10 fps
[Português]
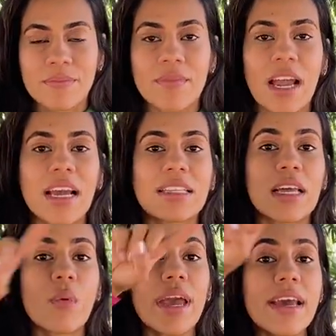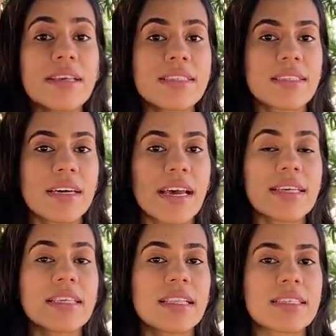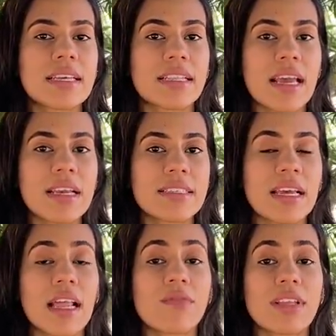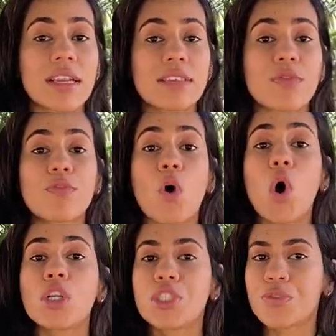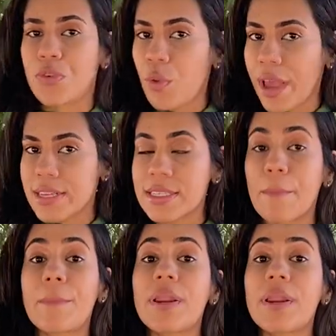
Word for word: Tá? Então essa, essa descendência vai trazer forte influência,